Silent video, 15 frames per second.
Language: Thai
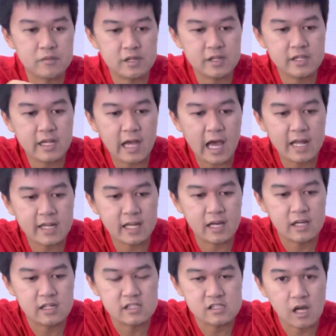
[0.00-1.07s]
ซึ่งที่ก้านเนี่ย
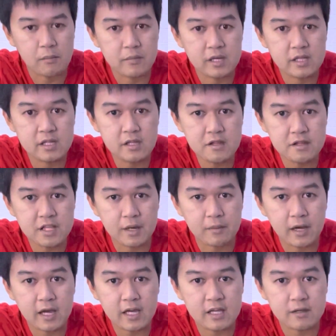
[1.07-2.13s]
จะมีที่เสียบ
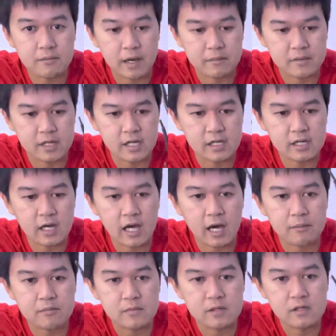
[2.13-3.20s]
ให้แบบนี้นะครั
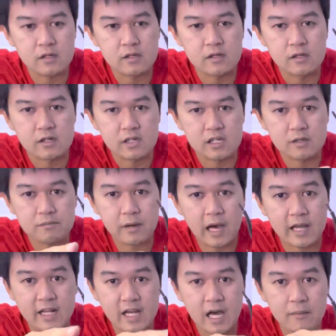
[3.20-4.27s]
บ ขึ้นไป
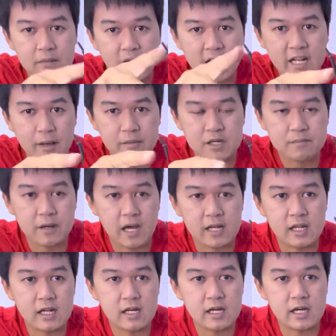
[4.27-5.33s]
นะครับไล่ระดับขึ้นไป
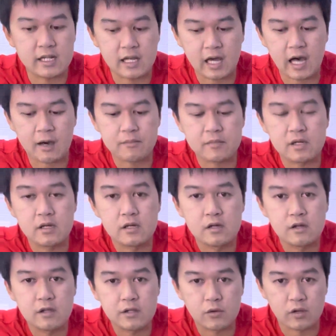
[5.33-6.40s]
เรื่อยๆนะครับ
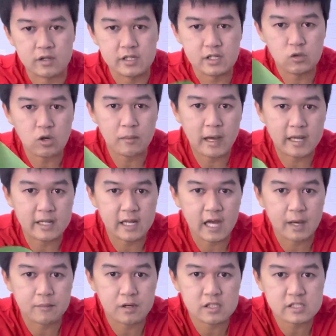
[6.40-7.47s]
ส่วนที่ตัวใบนะค
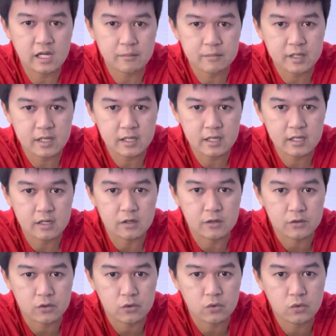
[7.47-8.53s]
รับก็จะมี
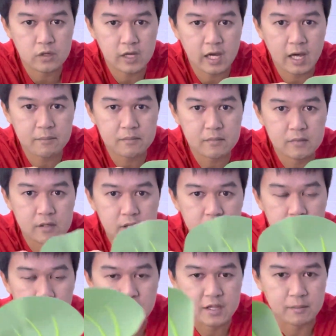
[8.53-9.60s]
รูนะครับ
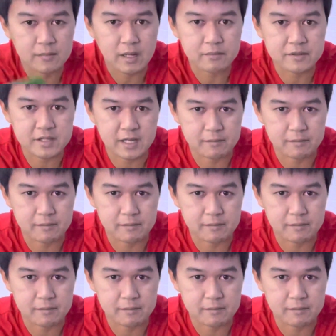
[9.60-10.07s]
สำหรับเสียบ